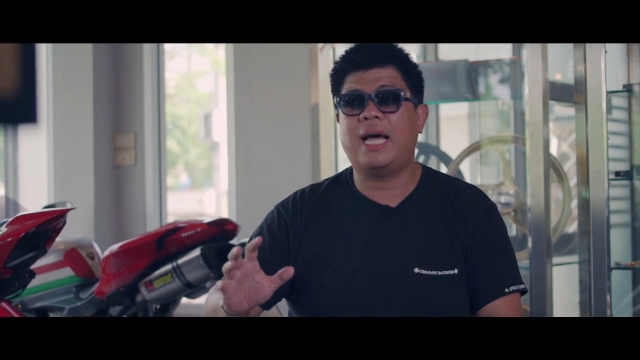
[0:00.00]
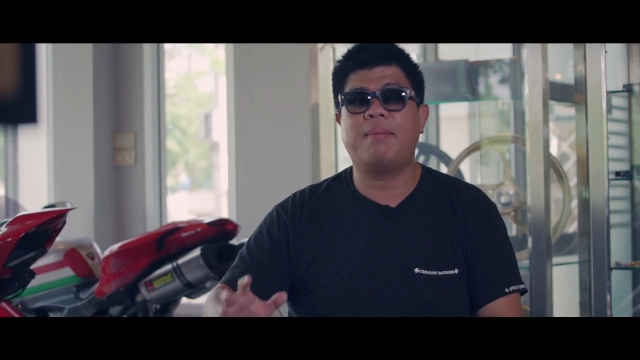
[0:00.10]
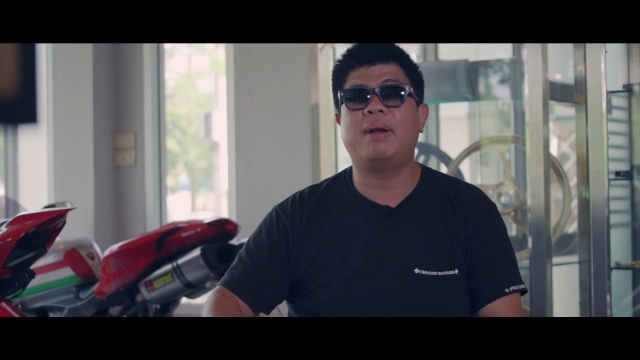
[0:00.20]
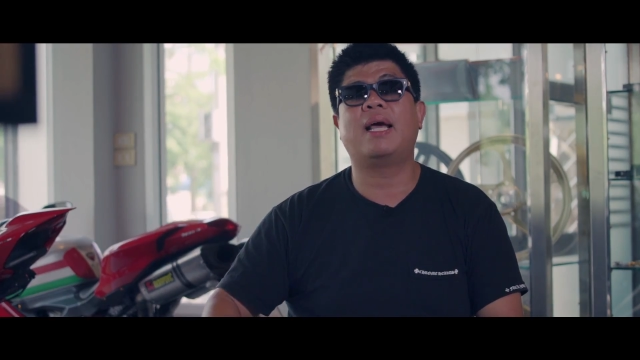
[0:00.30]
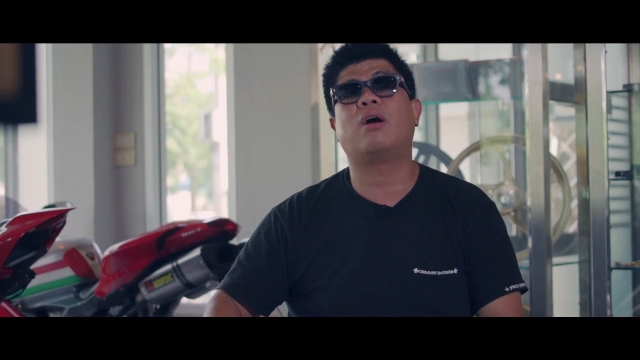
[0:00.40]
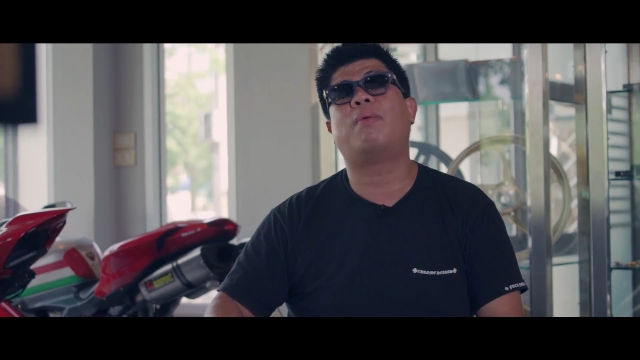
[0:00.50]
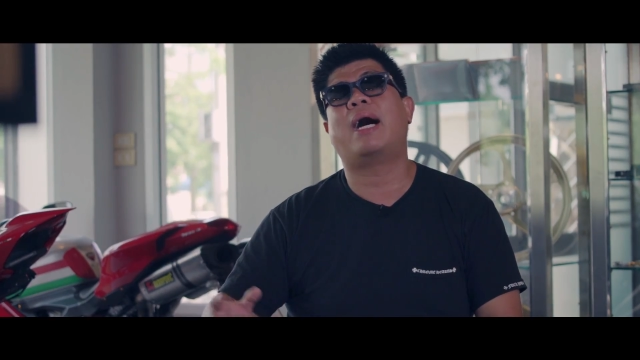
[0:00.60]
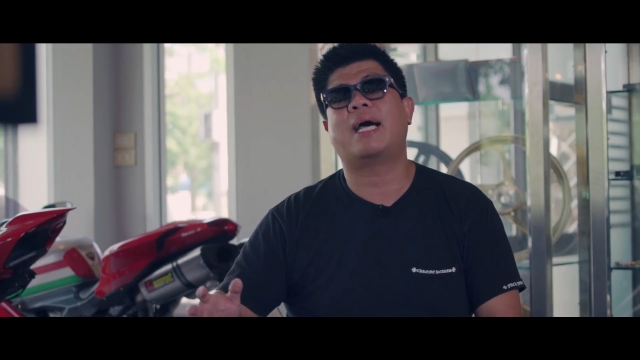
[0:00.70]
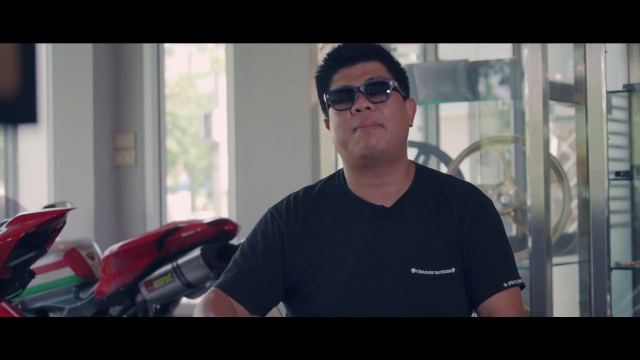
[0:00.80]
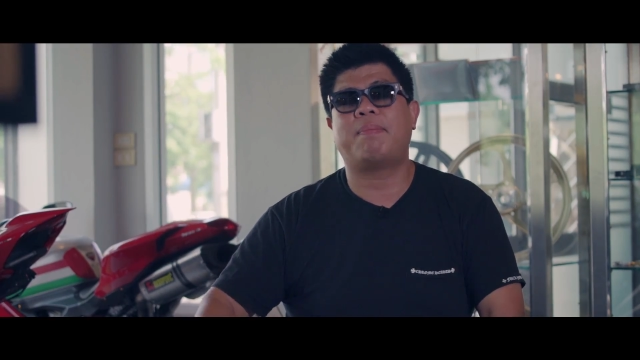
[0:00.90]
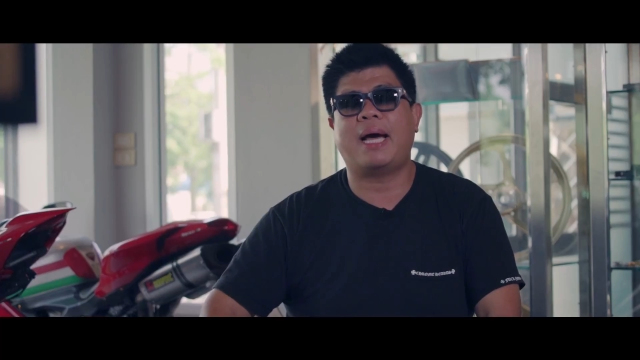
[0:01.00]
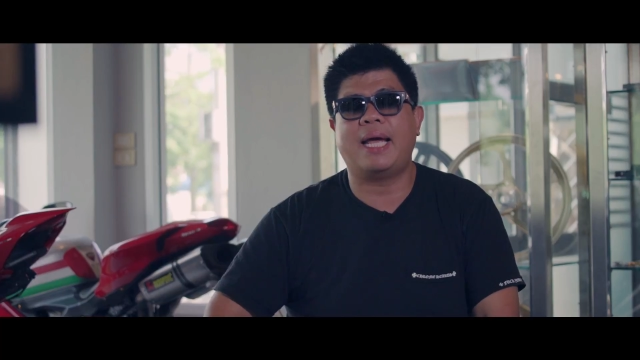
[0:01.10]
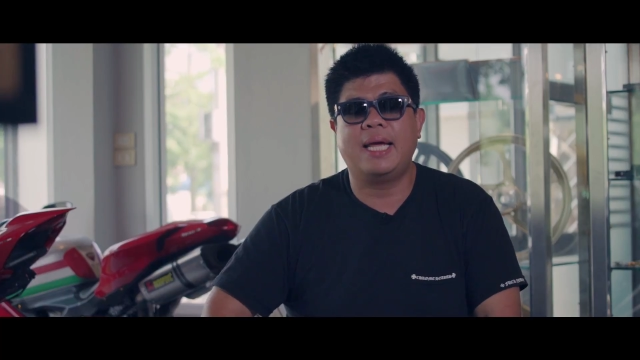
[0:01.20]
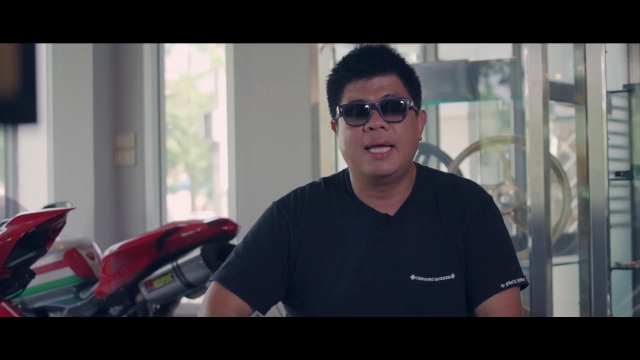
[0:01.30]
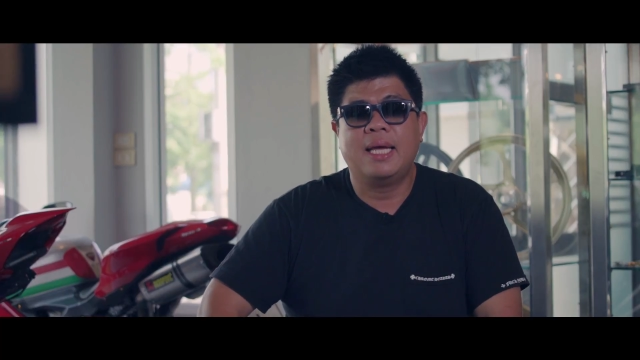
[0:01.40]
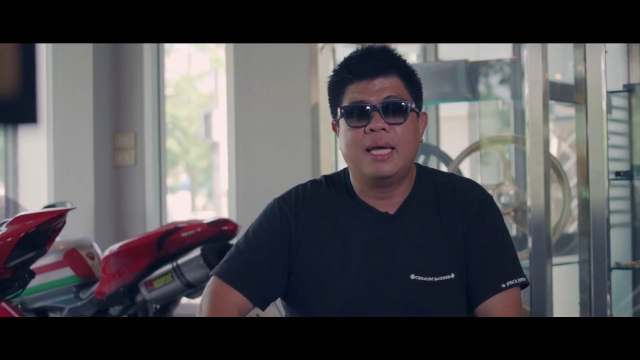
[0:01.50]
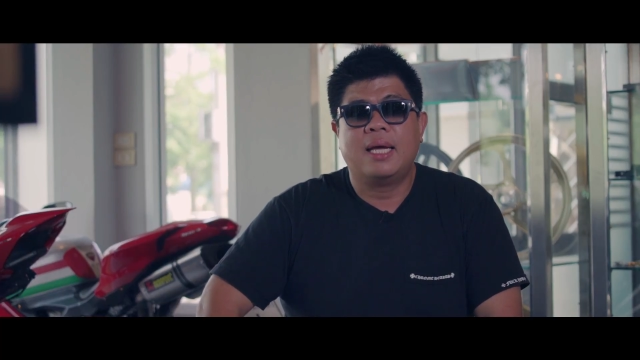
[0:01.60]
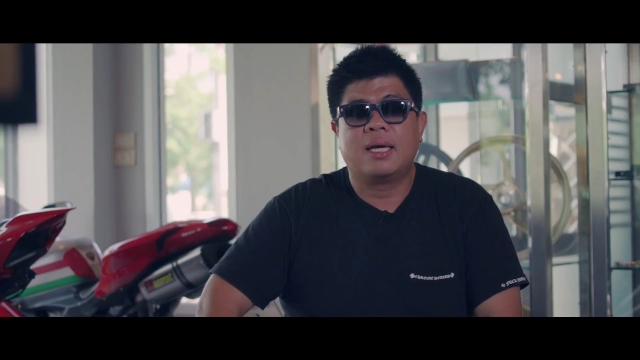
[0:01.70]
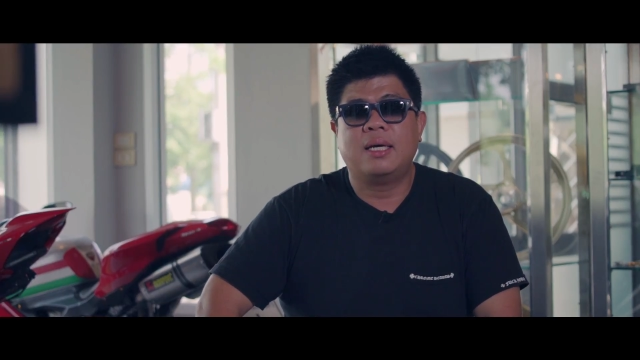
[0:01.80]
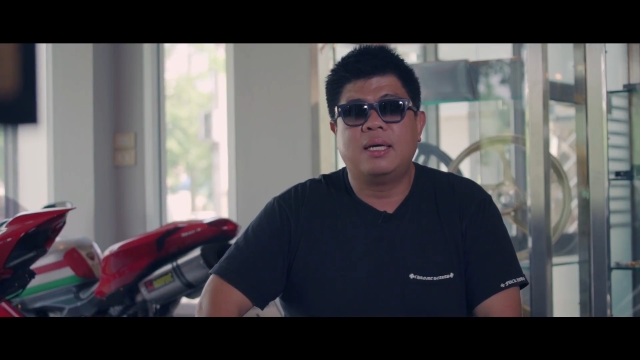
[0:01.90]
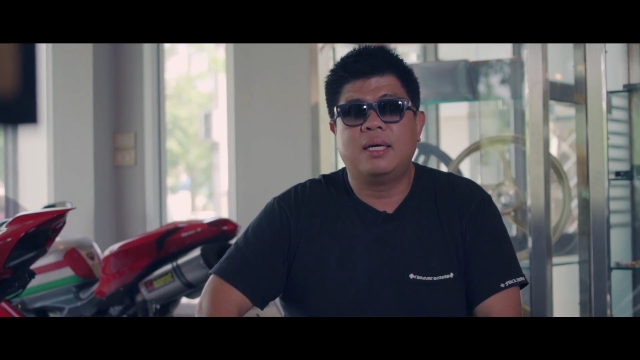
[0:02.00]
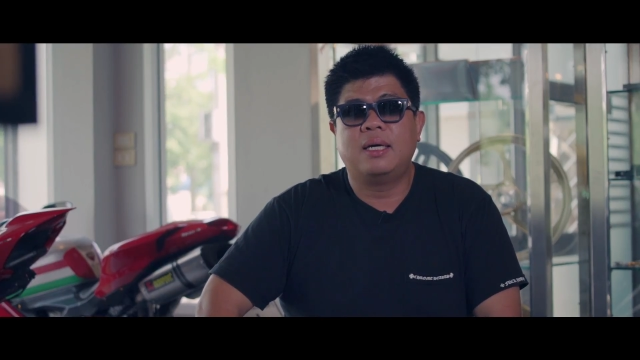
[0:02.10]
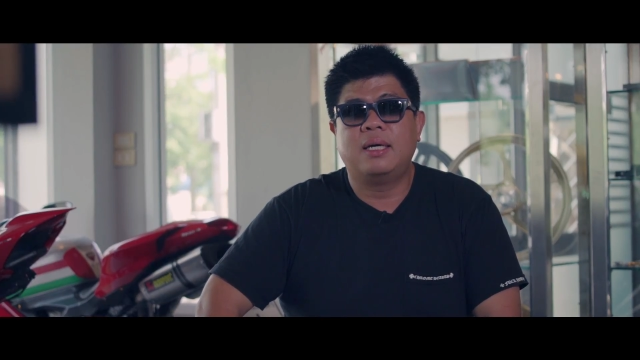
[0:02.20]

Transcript: ดำอะไรก็ว่ากันไปคือ